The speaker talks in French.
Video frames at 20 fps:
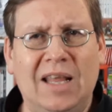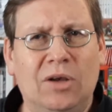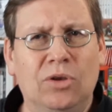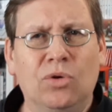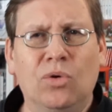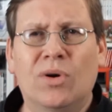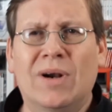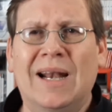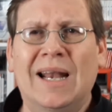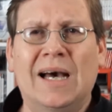
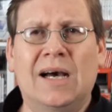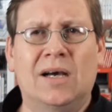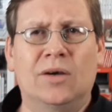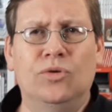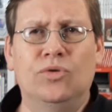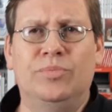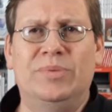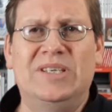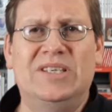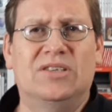Donc là,
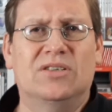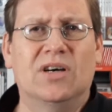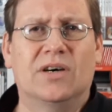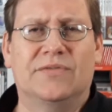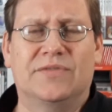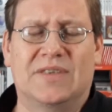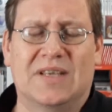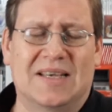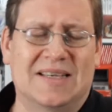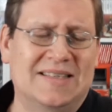
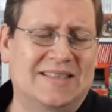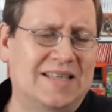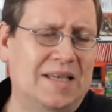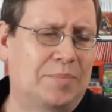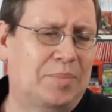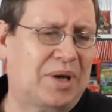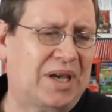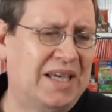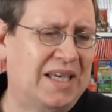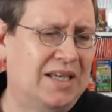Ubisoft c'est
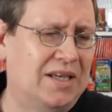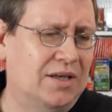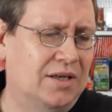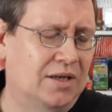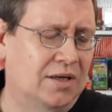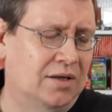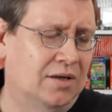prêt